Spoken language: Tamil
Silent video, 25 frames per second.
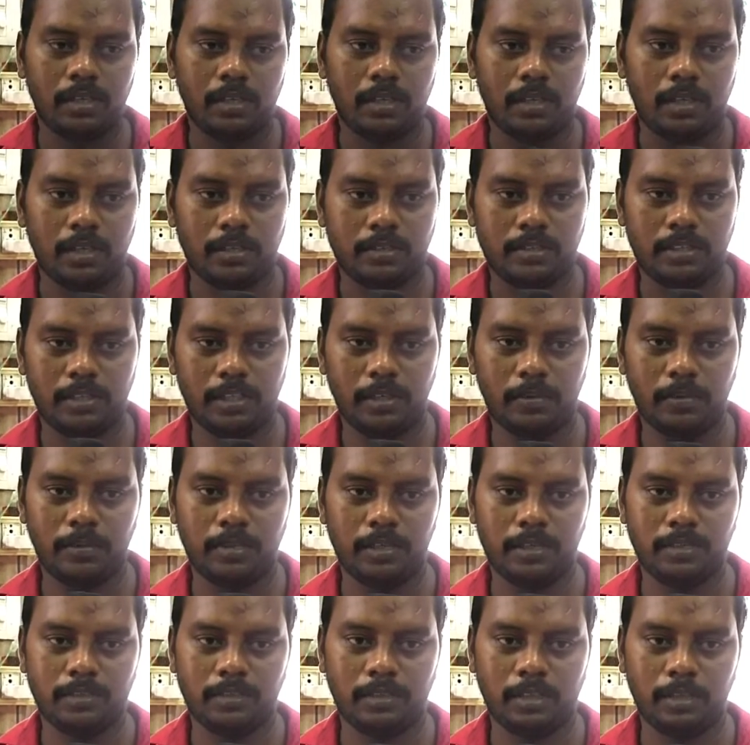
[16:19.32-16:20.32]
அக்ஷயா
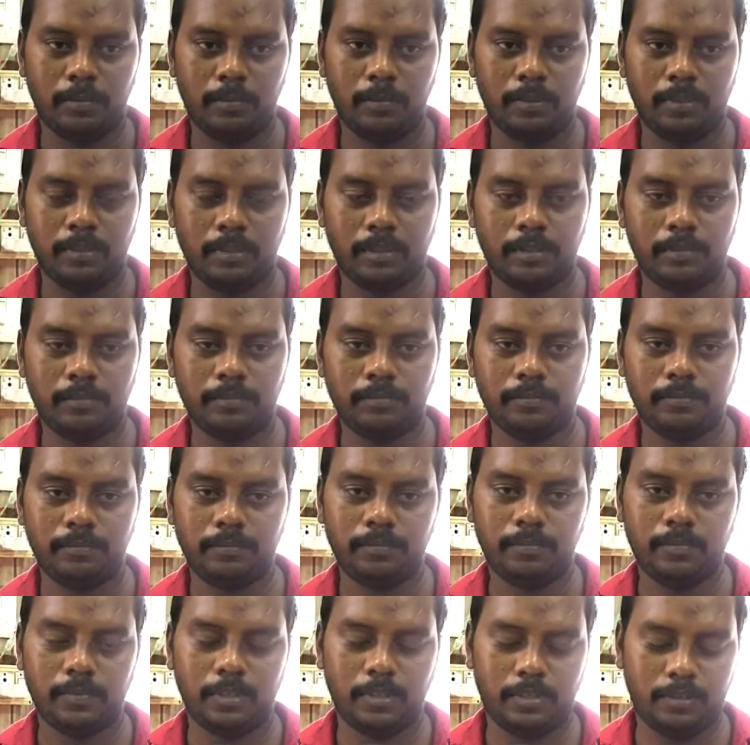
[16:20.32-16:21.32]
ஹோட்டல் சார்பாக
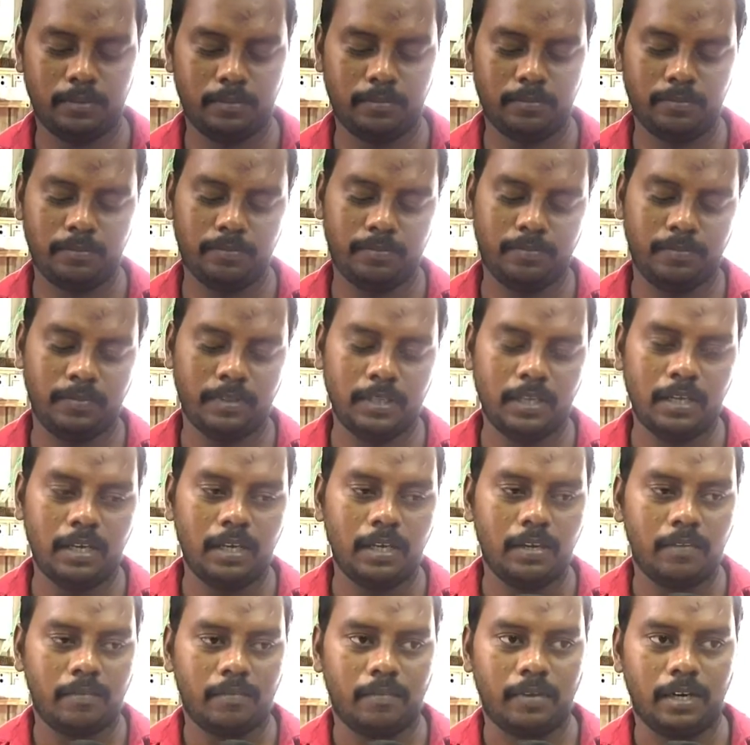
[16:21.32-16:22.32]
மற்றும்
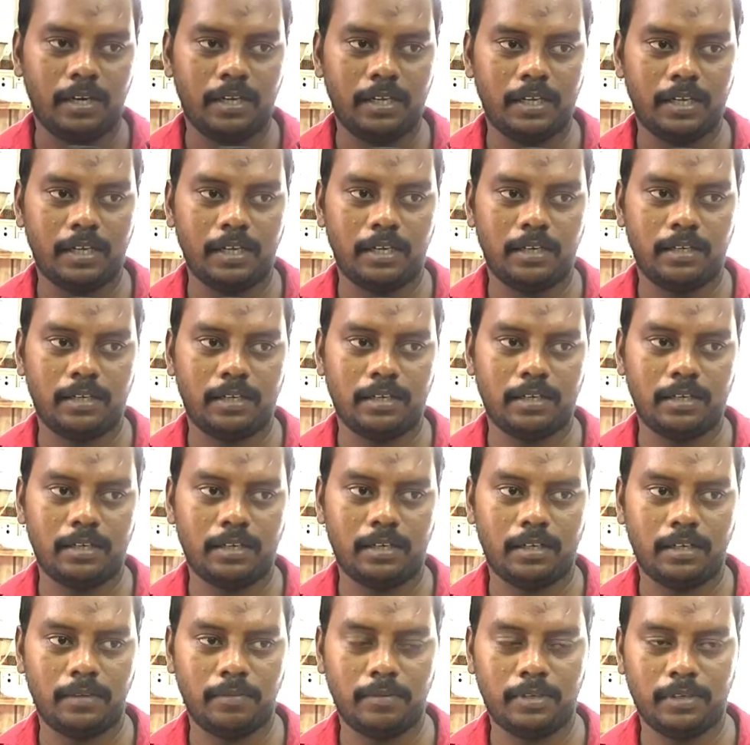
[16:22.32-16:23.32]
வாடிக்கையாளர்கள்
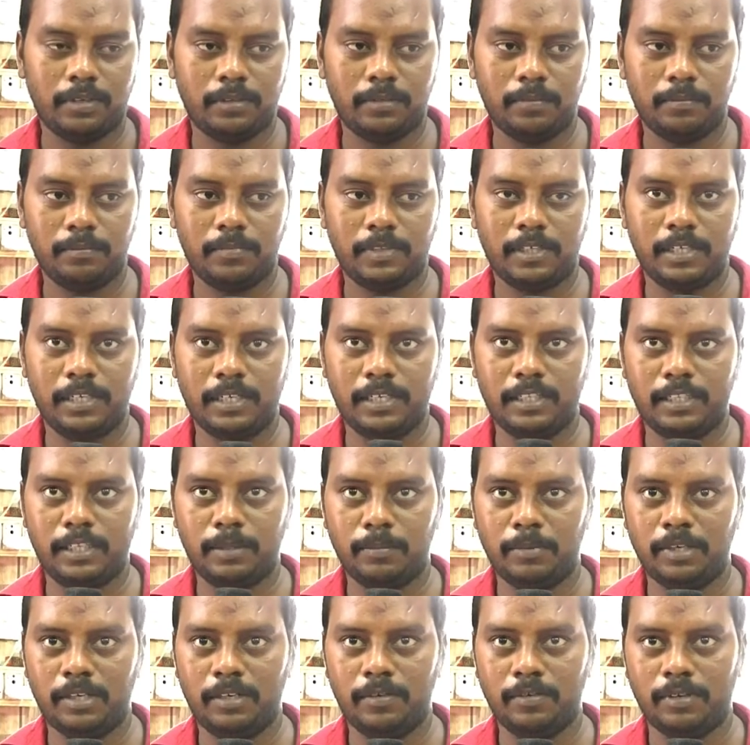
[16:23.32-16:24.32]
அனைவருக்கும் இணைய
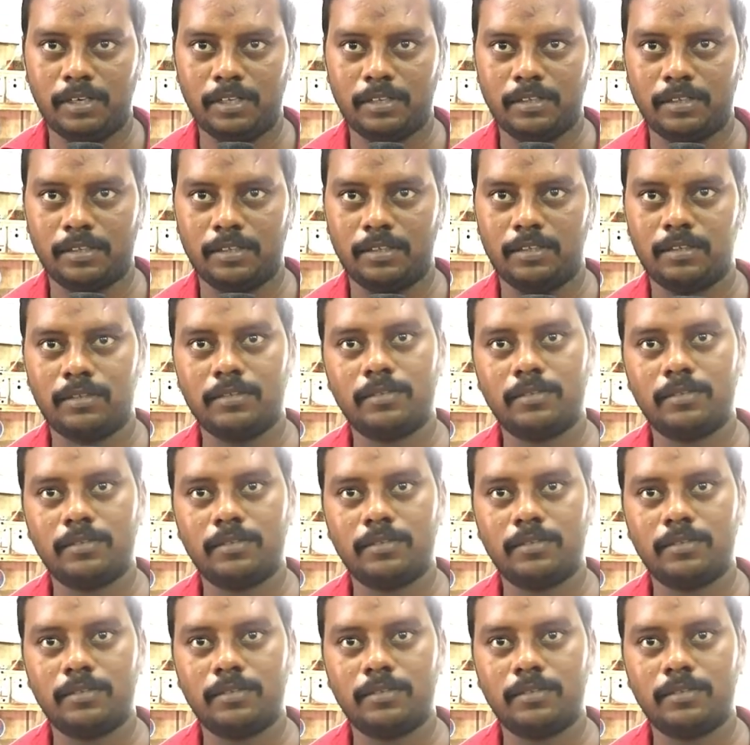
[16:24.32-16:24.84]
தீபாவளி வாழ்த்துக்கள்